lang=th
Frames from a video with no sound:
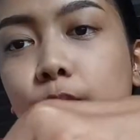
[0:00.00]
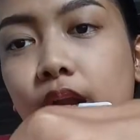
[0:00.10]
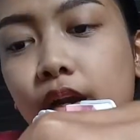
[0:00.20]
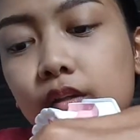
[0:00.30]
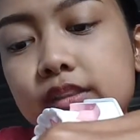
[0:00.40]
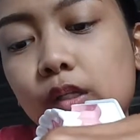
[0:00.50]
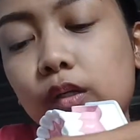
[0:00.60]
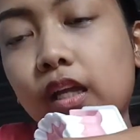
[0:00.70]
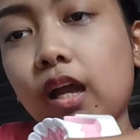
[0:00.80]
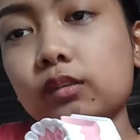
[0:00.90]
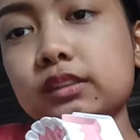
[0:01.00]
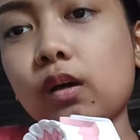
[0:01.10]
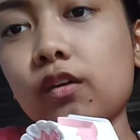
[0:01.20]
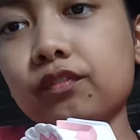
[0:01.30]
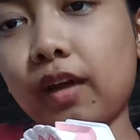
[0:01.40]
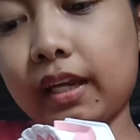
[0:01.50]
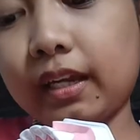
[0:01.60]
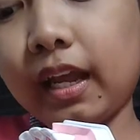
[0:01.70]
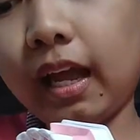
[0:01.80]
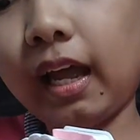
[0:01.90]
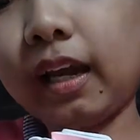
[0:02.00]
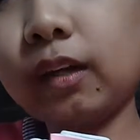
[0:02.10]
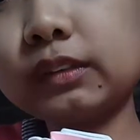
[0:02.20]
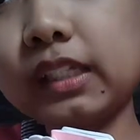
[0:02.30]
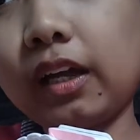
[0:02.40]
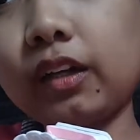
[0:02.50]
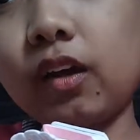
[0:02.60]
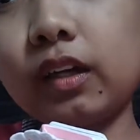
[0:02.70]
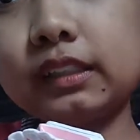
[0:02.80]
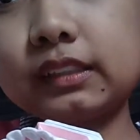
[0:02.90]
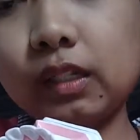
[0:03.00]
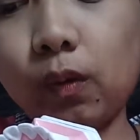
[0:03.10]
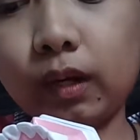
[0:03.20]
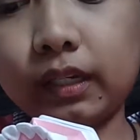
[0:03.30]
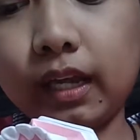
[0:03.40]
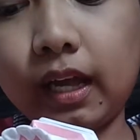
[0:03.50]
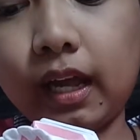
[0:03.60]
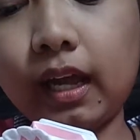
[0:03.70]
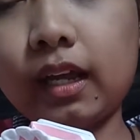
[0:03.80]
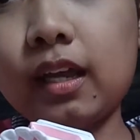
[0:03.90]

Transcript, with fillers: เวลาเราสอดเข้าซอกฟันนะคะ เราจะค่อยๆสอดนะคะ